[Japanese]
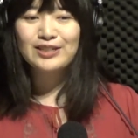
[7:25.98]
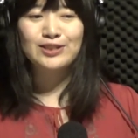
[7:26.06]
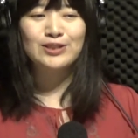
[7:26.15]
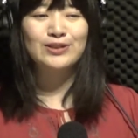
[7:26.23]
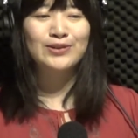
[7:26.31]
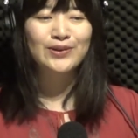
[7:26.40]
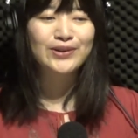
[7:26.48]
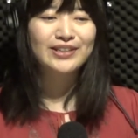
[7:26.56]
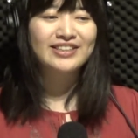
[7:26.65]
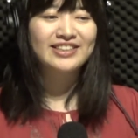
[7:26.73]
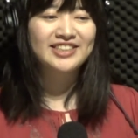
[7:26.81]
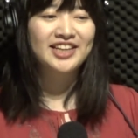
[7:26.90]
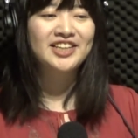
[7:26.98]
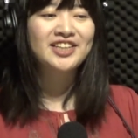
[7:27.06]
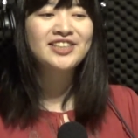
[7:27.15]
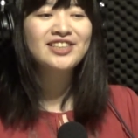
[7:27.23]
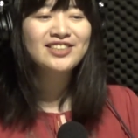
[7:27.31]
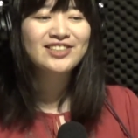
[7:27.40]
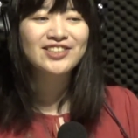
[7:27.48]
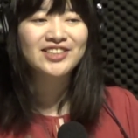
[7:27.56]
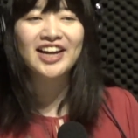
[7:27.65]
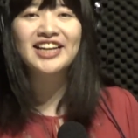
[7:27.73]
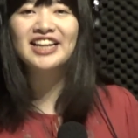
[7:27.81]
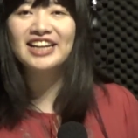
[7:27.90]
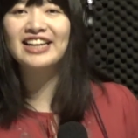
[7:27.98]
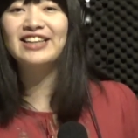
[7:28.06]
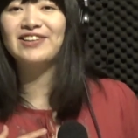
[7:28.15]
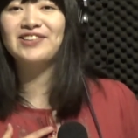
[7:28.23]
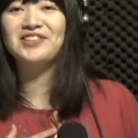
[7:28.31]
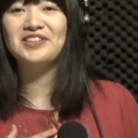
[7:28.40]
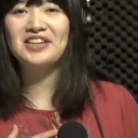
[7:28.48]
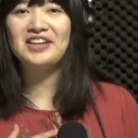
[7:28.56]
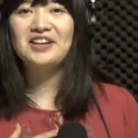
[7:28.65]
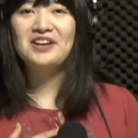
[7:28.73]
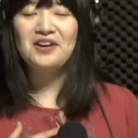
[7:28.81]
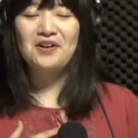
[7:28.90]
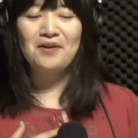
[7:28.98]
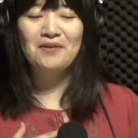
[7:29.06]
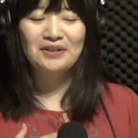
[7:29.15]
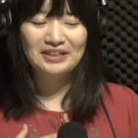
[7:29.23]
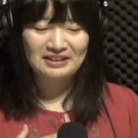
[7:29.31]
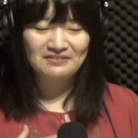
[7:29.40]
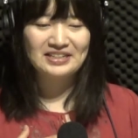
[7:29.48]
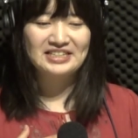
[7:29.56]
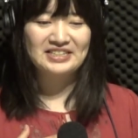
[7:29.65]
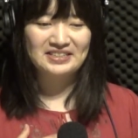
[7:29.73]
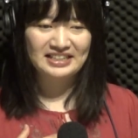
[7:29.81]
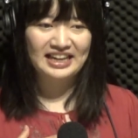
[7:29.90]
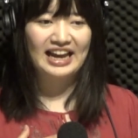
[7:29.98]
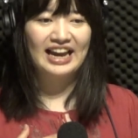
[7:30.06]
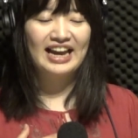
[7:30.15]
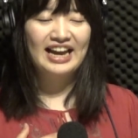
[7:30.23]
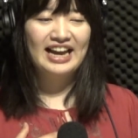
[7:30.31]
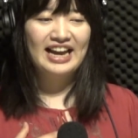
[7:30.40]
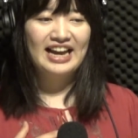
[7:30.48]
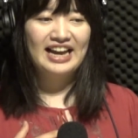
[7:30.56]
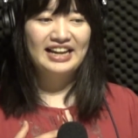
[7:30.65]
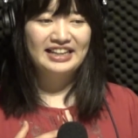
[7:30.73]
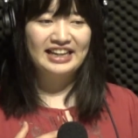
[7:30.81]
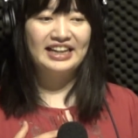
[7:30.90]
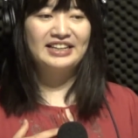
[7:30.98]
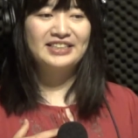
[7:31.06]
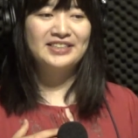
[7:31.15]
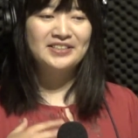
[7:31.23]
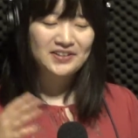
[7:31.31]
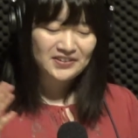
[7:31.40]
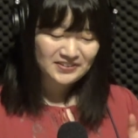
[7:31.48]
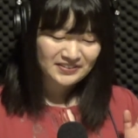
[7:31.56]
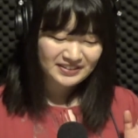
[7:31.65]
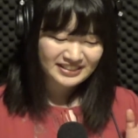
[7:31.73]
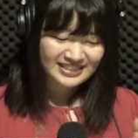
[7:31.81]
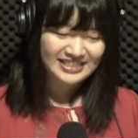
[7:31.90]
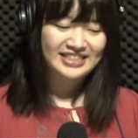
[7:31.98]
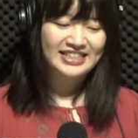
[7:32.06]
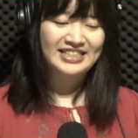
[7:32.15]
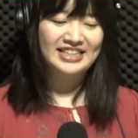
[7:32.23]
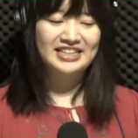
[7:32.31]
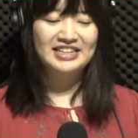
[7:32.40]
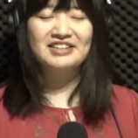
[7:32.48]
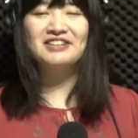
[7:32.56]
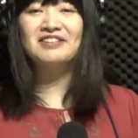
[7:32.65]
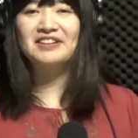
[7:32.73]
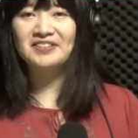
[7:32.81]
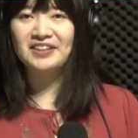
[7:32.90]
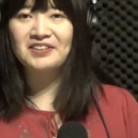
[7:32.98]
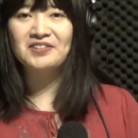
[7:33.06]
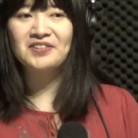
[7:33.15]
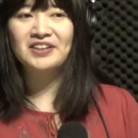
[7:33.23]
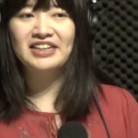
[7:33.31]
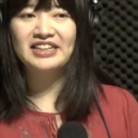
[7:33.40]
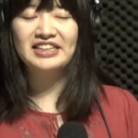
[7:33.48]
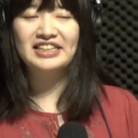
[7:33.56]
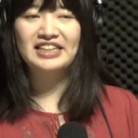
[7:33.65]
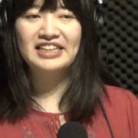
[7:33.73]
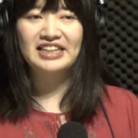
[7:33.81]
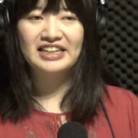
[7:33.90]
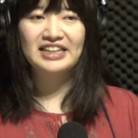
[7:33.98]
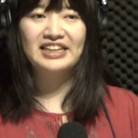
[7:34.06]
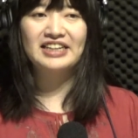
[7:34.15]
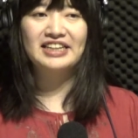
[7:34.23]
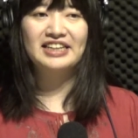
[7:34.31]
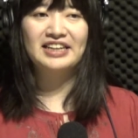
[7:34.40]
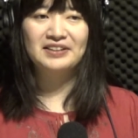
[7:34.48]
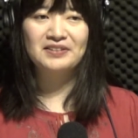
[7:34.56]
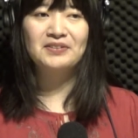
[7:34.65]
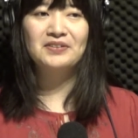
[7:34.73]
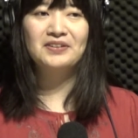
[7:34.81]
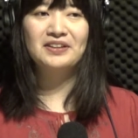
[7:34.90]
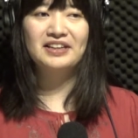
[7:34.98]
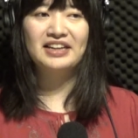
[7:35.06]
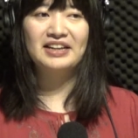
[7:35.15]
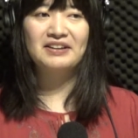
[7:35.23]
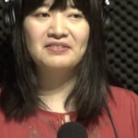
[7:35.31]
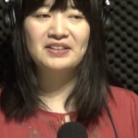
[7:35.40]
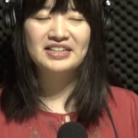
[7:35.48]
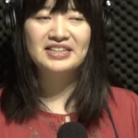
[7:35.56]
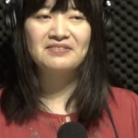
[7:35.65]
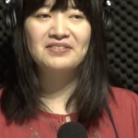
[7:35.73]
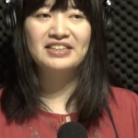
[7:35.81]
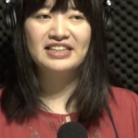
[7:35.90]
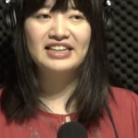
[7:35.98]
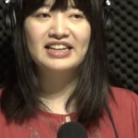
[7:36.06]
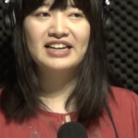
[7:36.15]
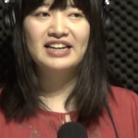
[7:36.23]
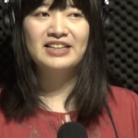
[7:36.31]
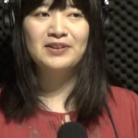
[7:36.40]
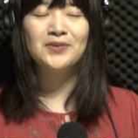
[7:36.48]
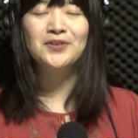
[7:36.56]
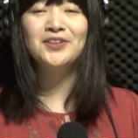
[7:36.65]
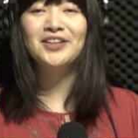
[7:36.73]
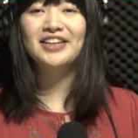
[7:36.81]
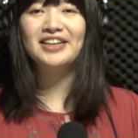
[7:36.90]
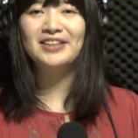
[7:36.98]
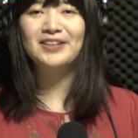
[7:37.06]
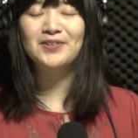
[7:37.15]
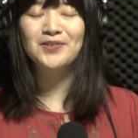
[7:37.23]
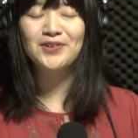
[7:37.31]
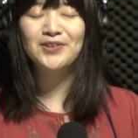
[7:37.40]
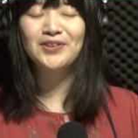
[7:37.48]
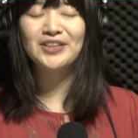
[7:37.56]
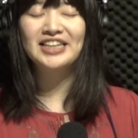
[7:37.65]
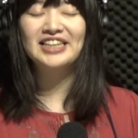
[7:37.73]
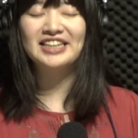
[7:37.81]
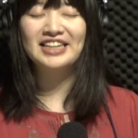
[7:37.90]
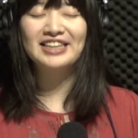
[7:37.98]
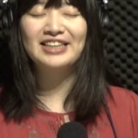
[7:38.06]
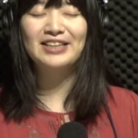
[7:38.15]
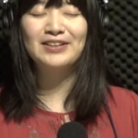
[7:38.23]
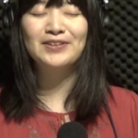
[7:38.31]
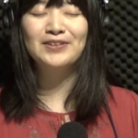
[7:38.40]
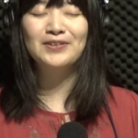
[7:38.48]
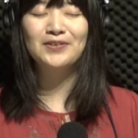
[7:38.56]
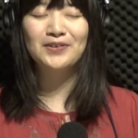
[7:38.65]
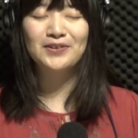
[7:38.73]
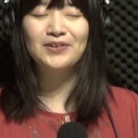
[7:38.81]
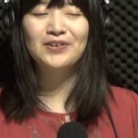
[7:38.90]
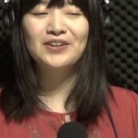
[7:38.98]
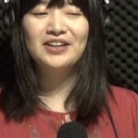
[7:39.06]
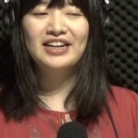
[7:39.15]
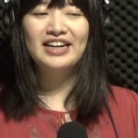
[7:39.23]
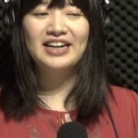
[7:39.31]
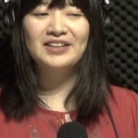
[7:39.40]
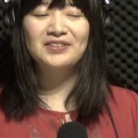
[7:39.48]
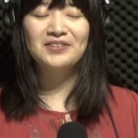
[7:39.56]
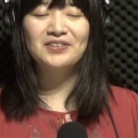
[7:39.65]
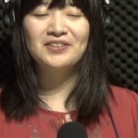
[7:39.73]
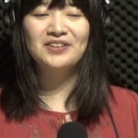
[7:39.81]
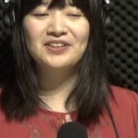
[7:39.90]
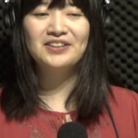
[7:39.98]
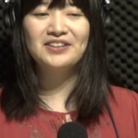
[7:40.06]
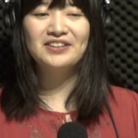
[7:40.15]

すごい責任重大だなというふうに思ってますのででその「22世紀寓話」をねご覧いただける、えー、皆様に日本の映画ってこういうのなんだなっていうのをあの